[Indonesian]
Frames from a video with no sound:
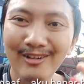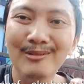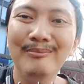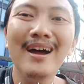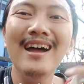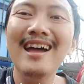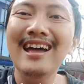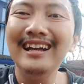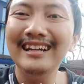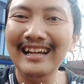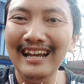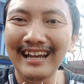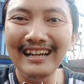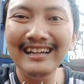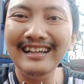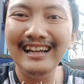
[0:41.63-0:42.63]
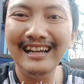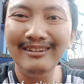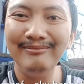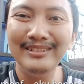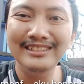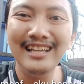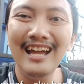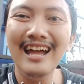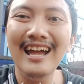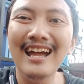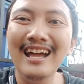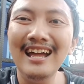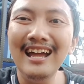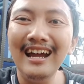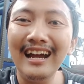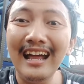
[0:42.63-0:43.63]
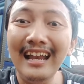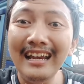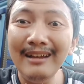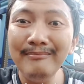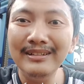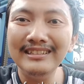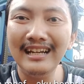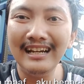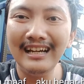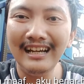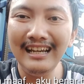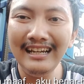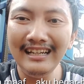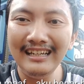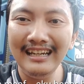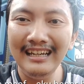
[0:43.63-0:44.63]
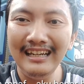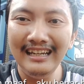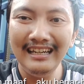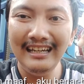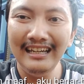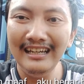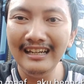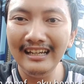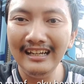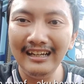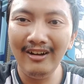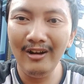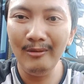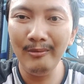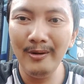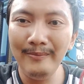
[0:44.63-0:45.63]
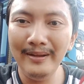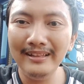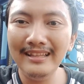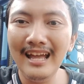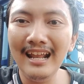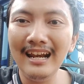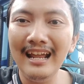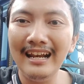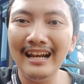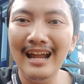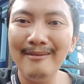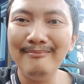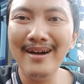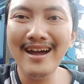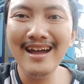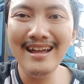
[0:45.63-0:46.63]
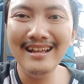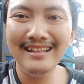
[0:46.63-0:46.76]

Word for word: aku lupa kalian klik bisa kalian bisa klik di kolom komentar hari apa